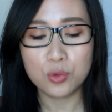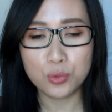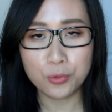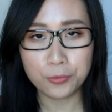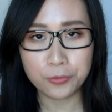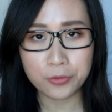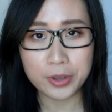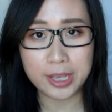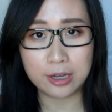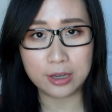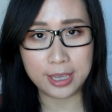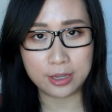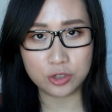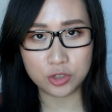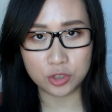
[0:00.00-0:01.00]
孕妇也
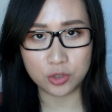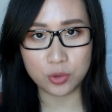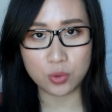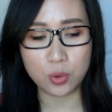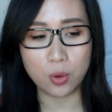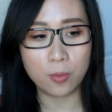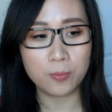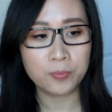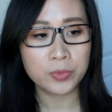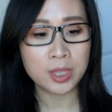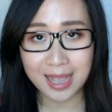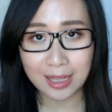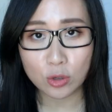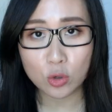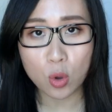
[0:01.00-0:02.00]
可以使用。
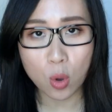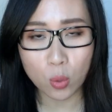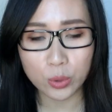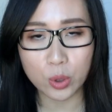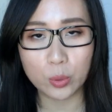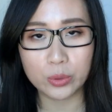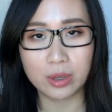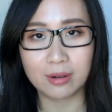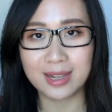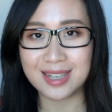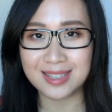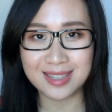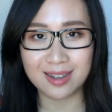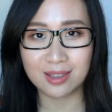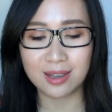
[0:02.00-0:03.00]
它的控油能力
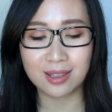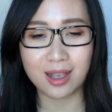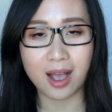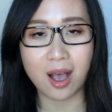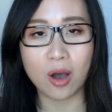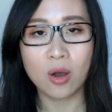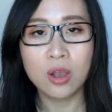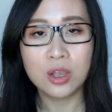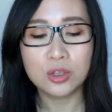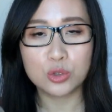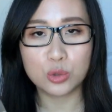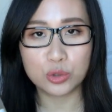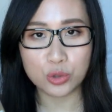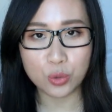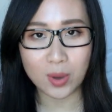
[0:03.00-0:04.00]
相当的好，
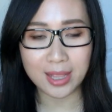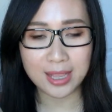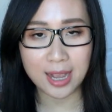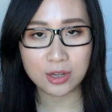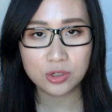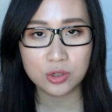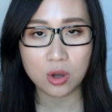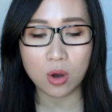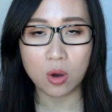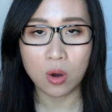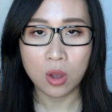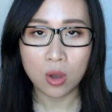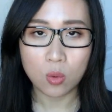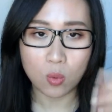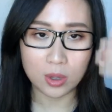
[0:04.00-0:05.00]
就是用完它之后，
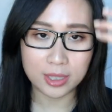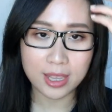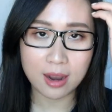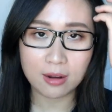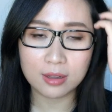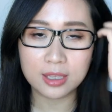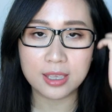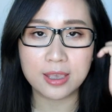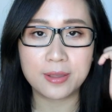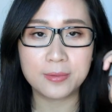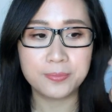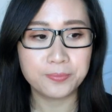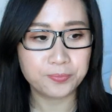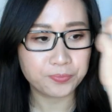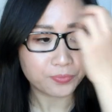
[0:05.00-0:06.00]
我第二天。